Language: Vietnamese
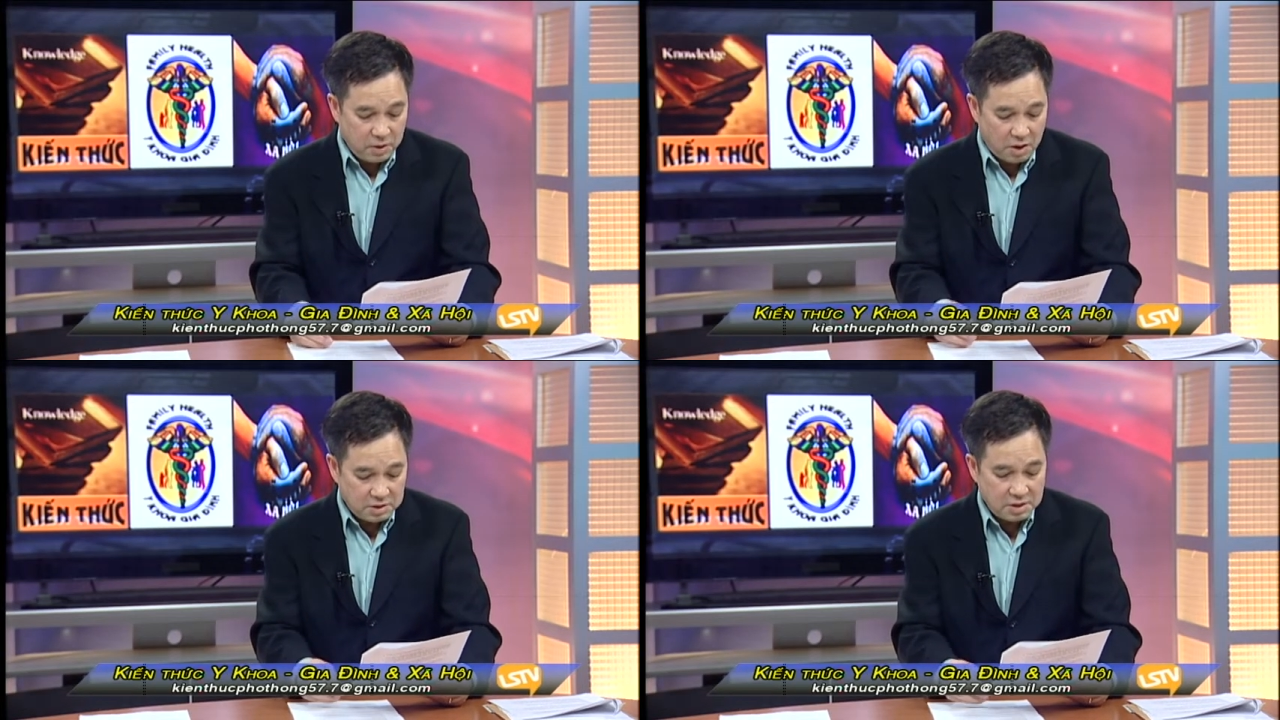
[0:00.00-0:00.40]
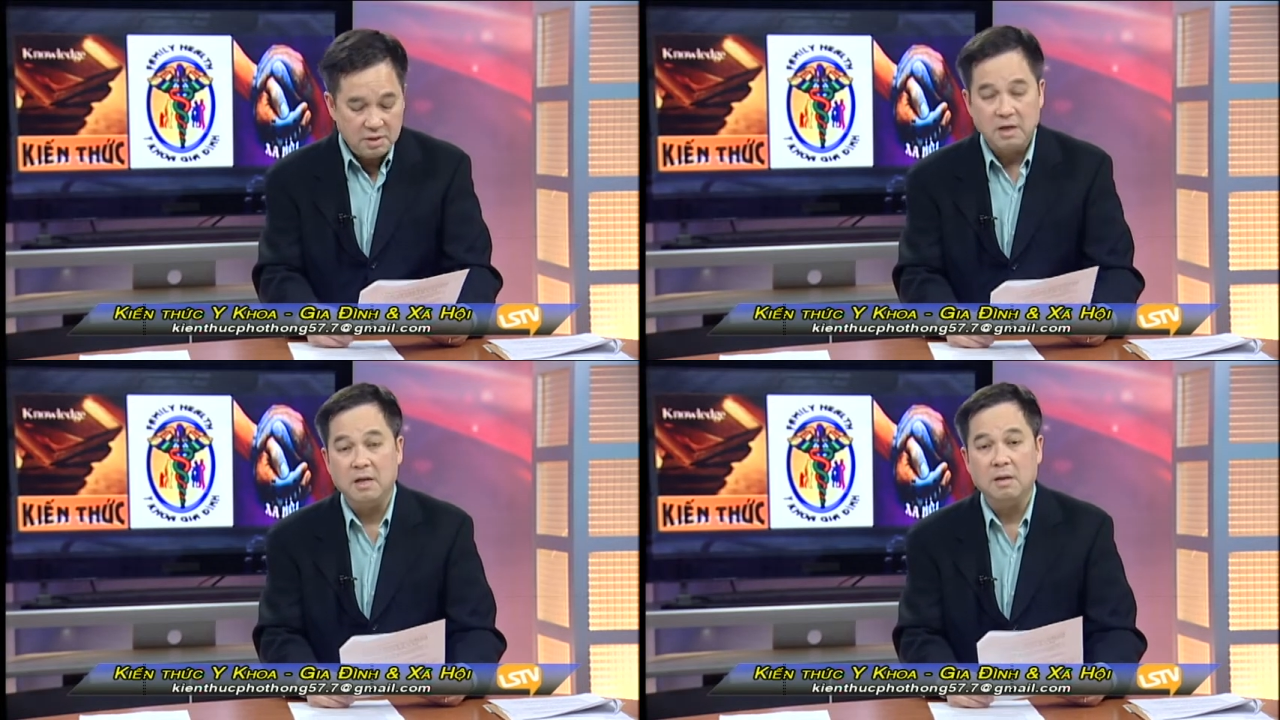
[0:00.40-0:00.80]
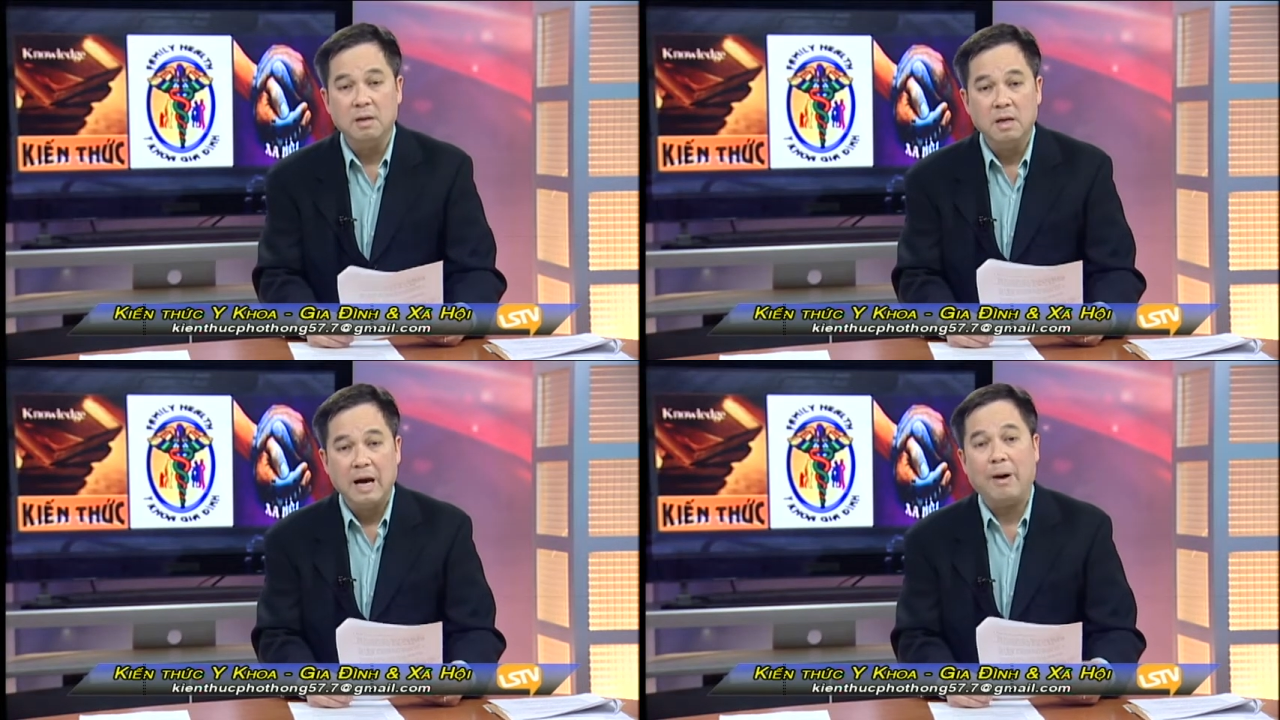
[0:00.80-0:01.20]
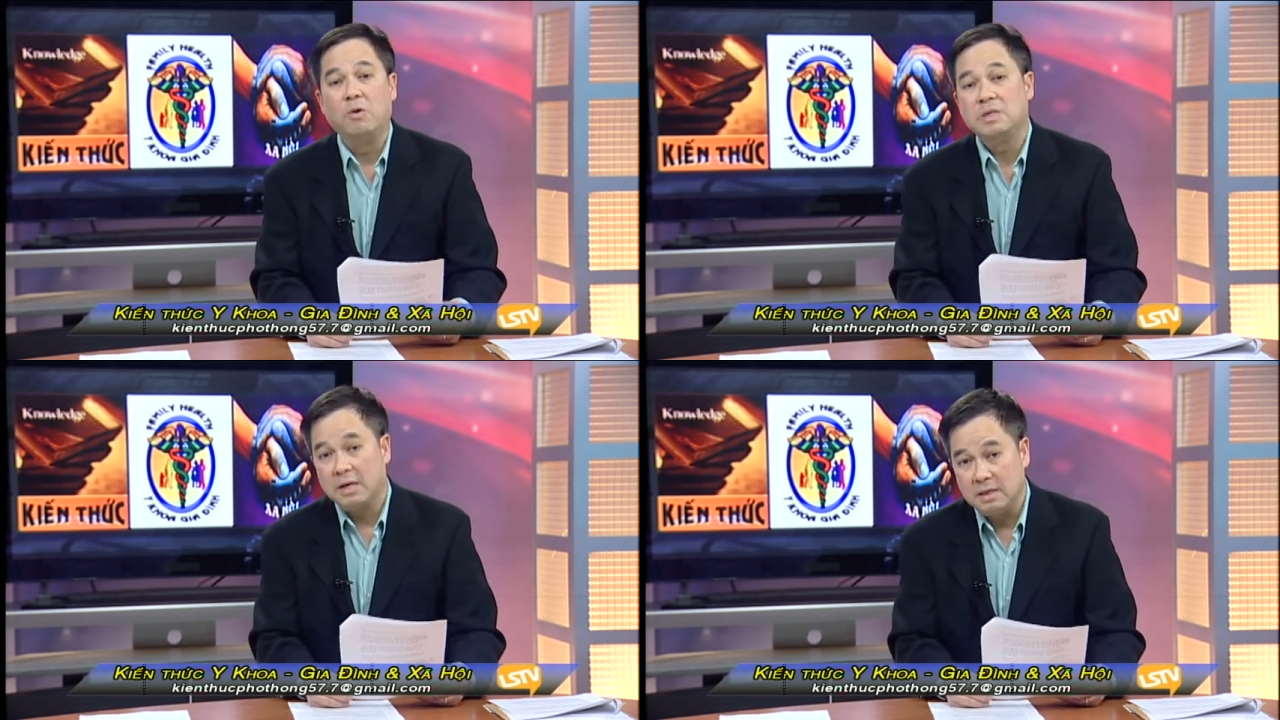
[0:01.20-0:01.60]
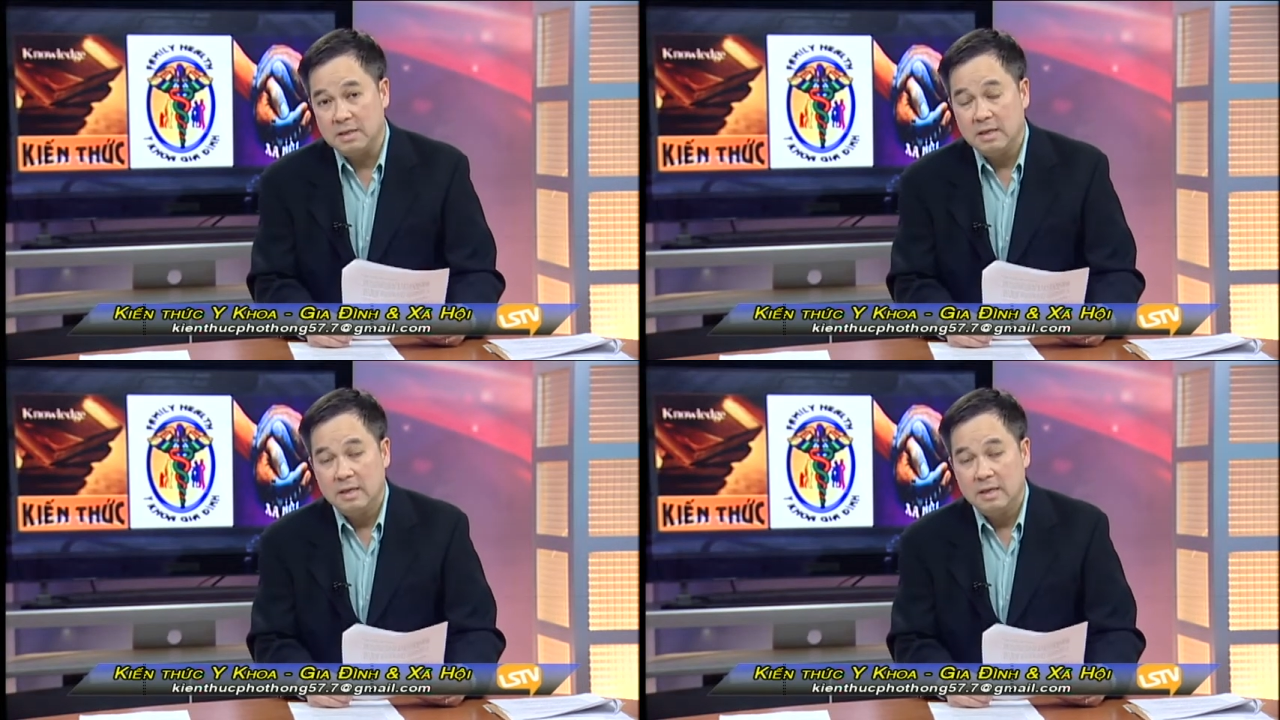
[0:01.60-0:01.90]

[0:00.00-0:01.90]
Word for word: cho chương trình hậu sự